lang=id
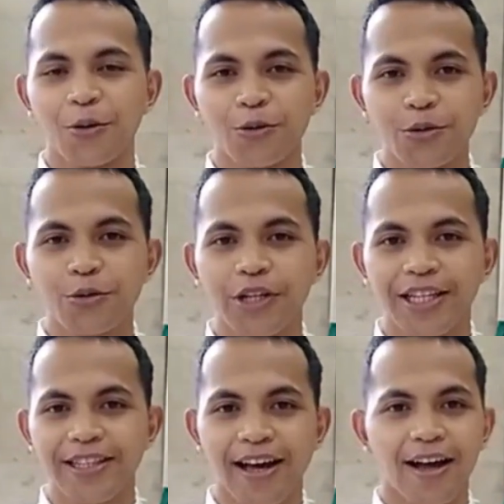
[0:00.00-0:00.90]
untuk
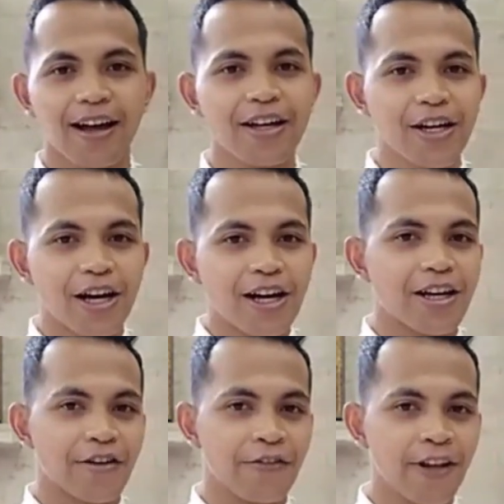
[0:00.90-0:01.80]
kita
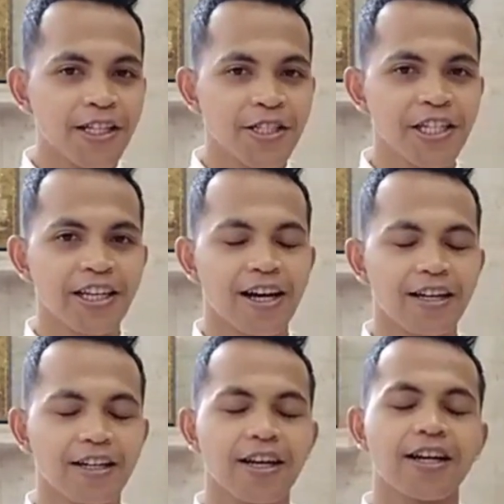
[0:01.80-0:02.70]

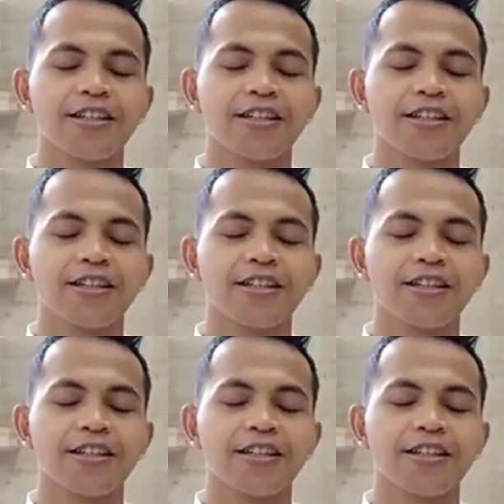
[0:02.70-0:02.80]
refleksikan